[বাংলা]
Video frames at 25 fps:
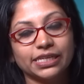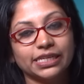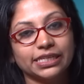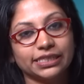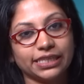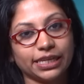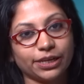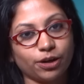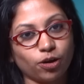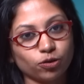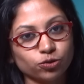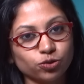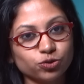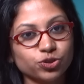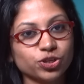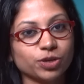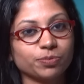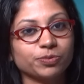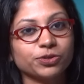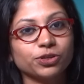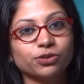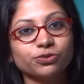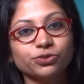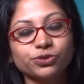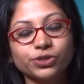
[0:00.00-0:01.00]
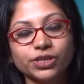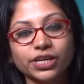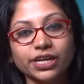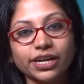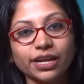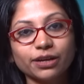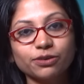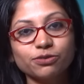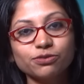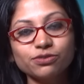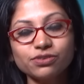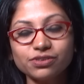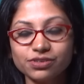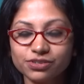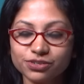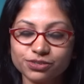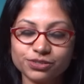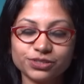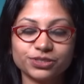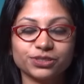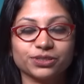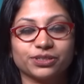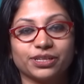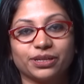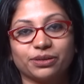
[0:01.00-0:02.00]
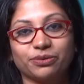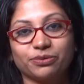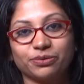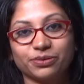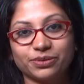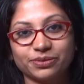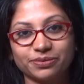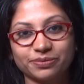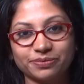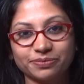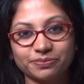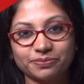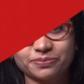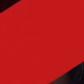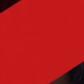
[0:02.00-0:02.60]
তাই রক্তচাপ নিয়ন্ত্রণে রাখুন সুস্থ থাকুন